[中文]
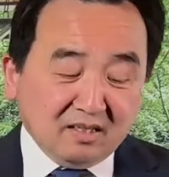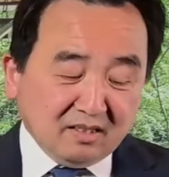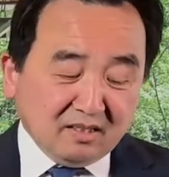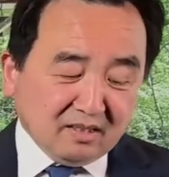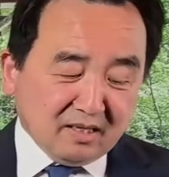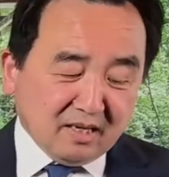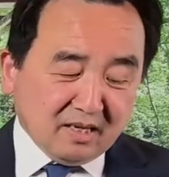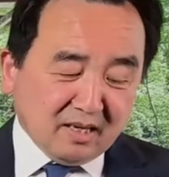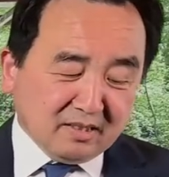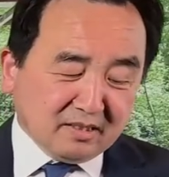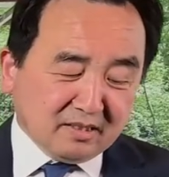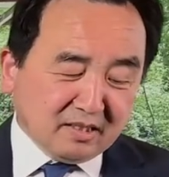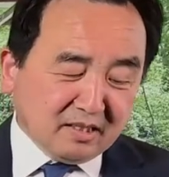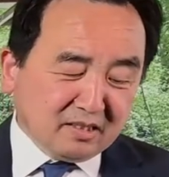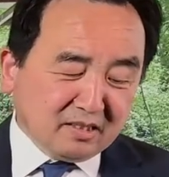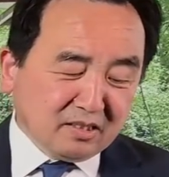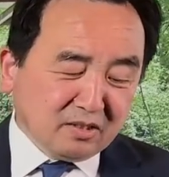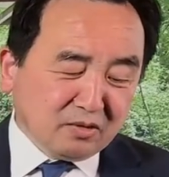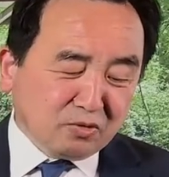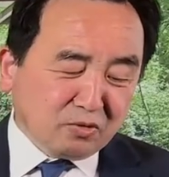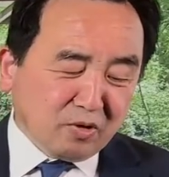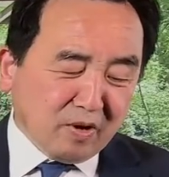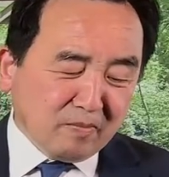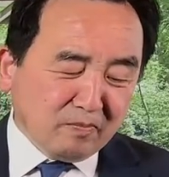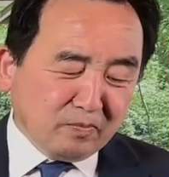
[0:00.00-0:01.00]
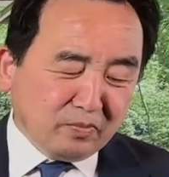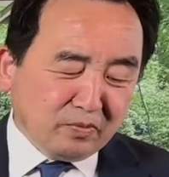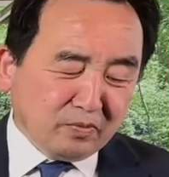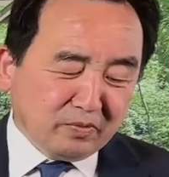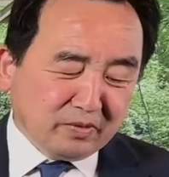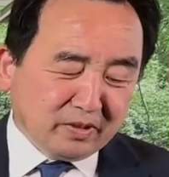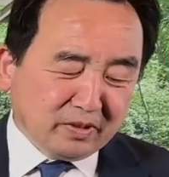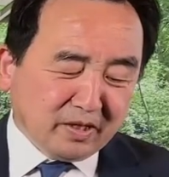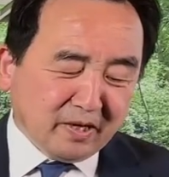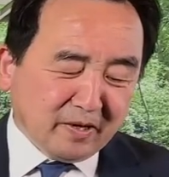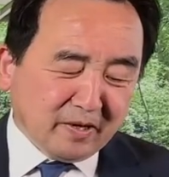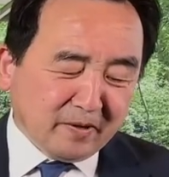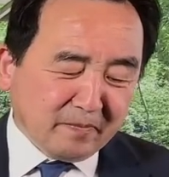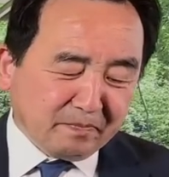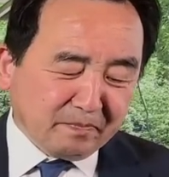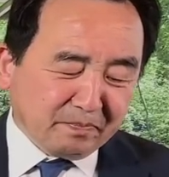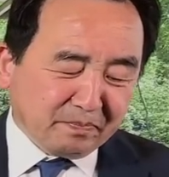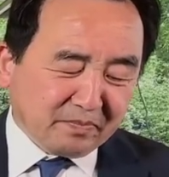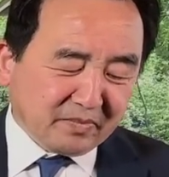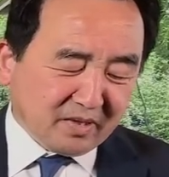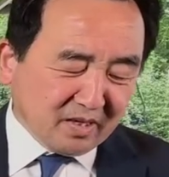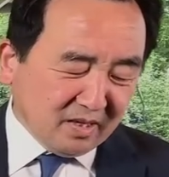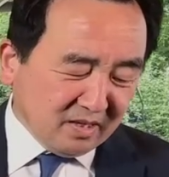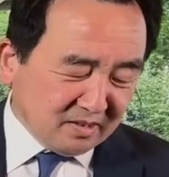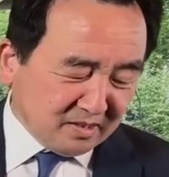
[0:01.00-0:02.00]
那这是川普的
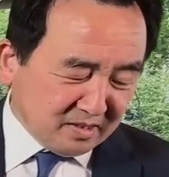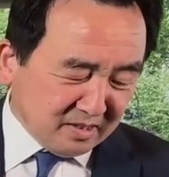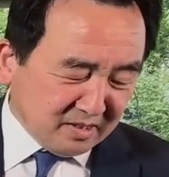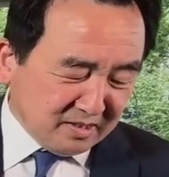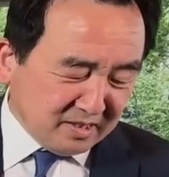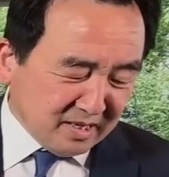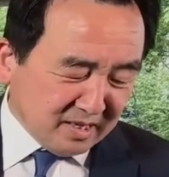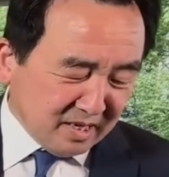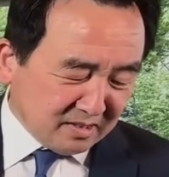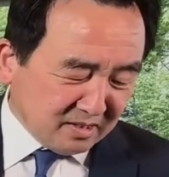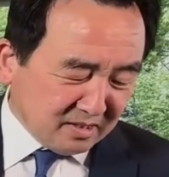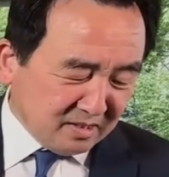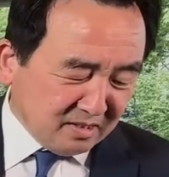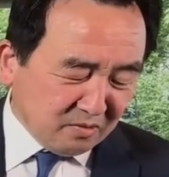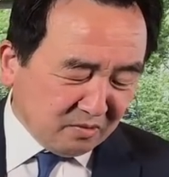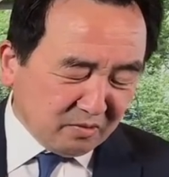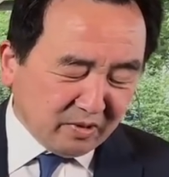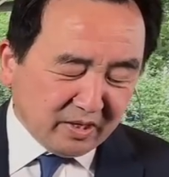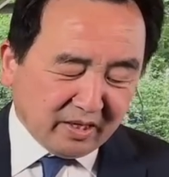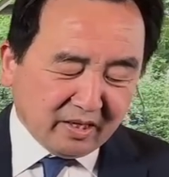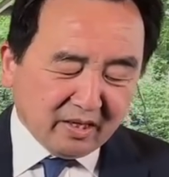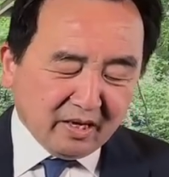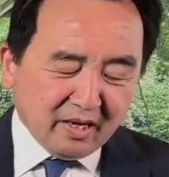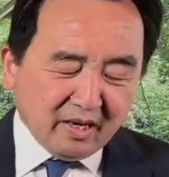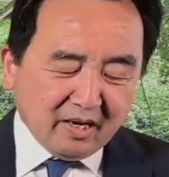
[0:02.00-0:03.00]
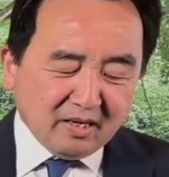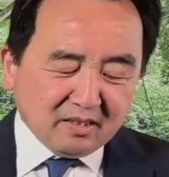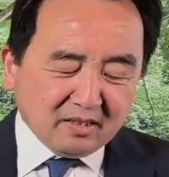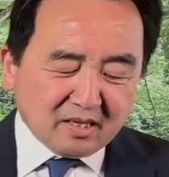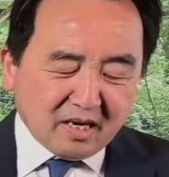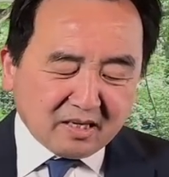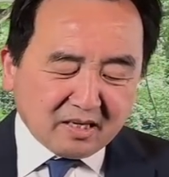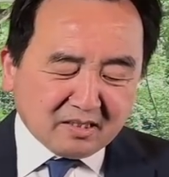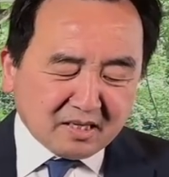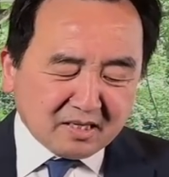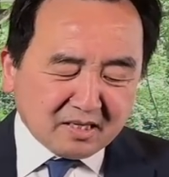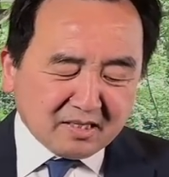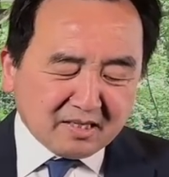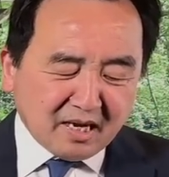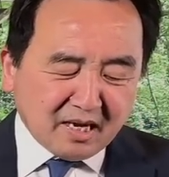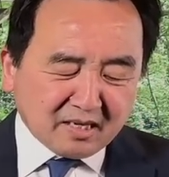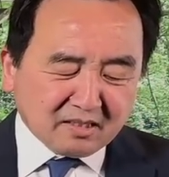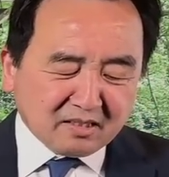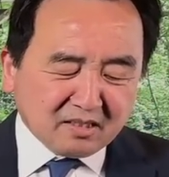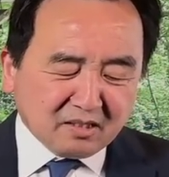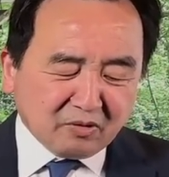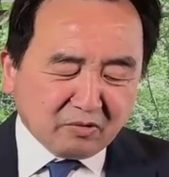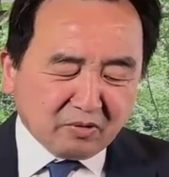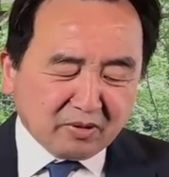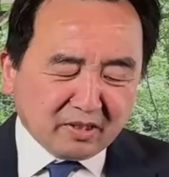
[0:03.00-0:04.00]
呃真相社会，在真相
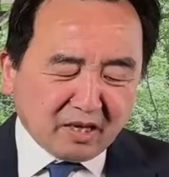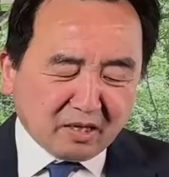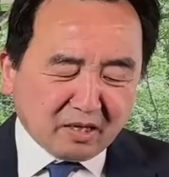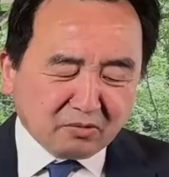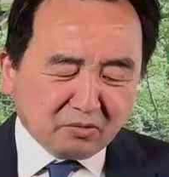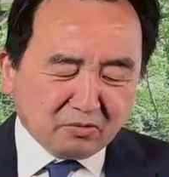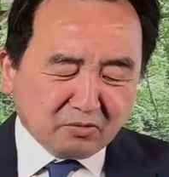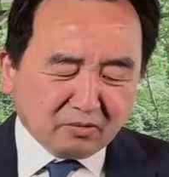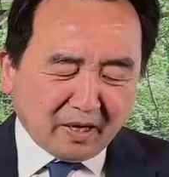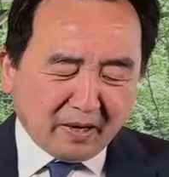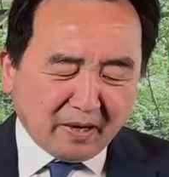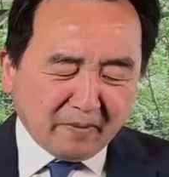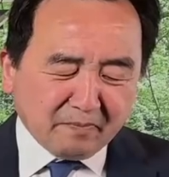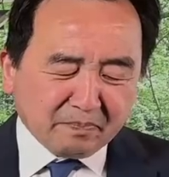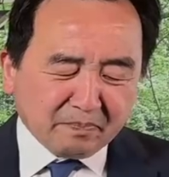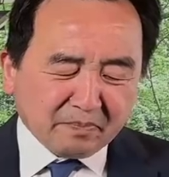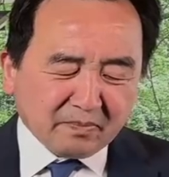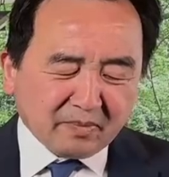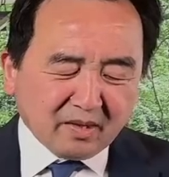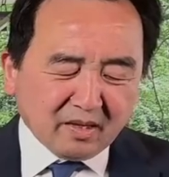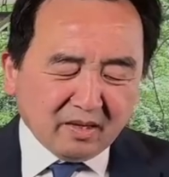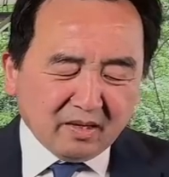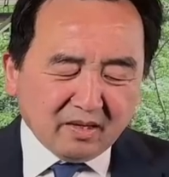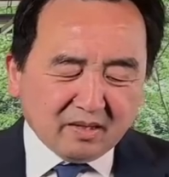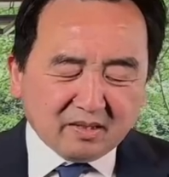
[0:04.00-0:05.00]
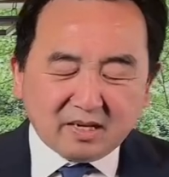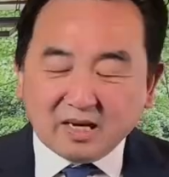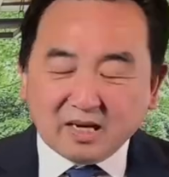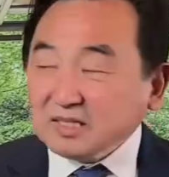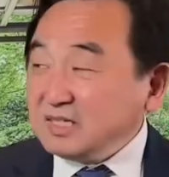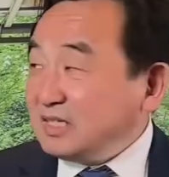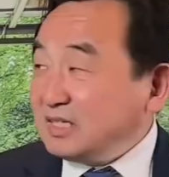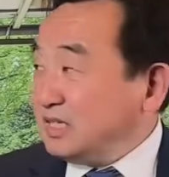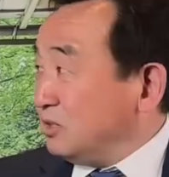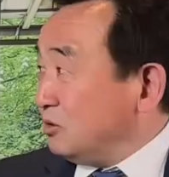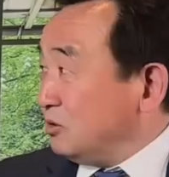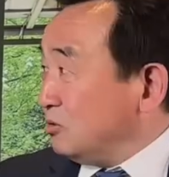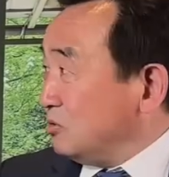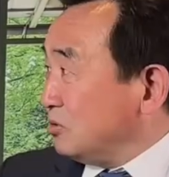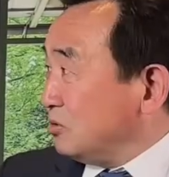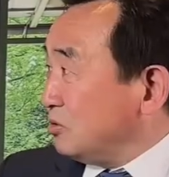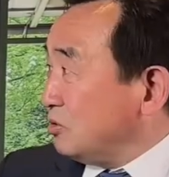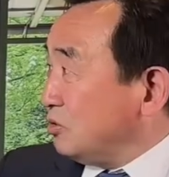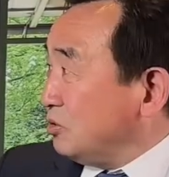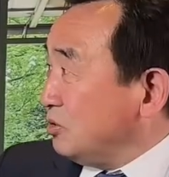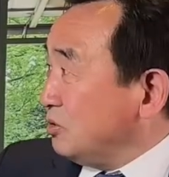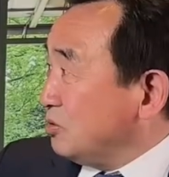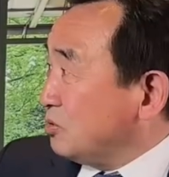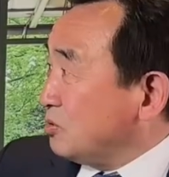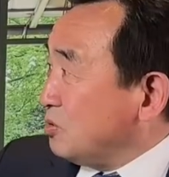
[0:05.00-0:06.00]
社会当中呢，他集中
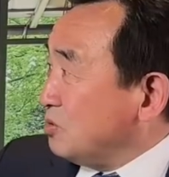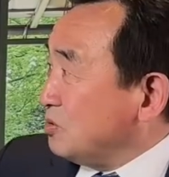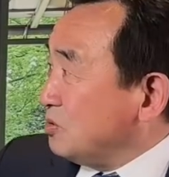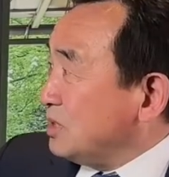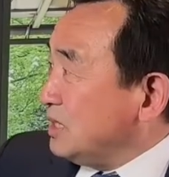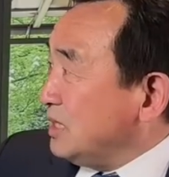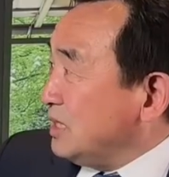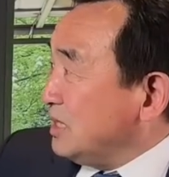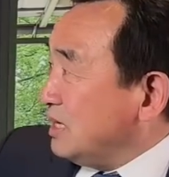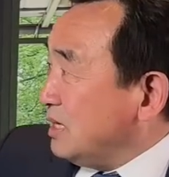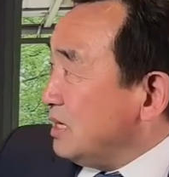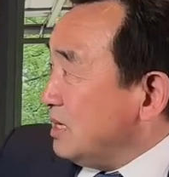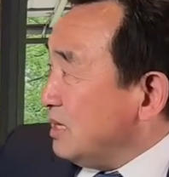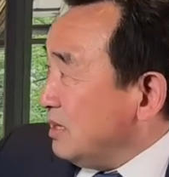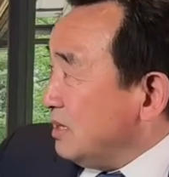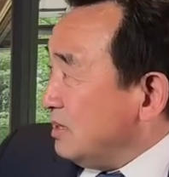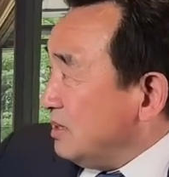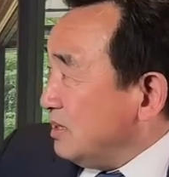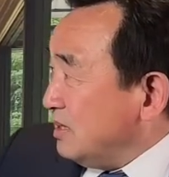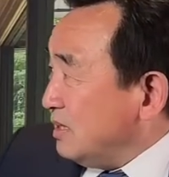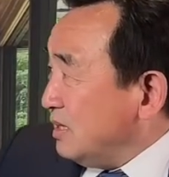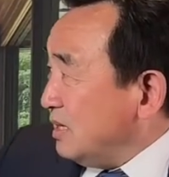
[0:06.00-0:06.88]
去攻击了。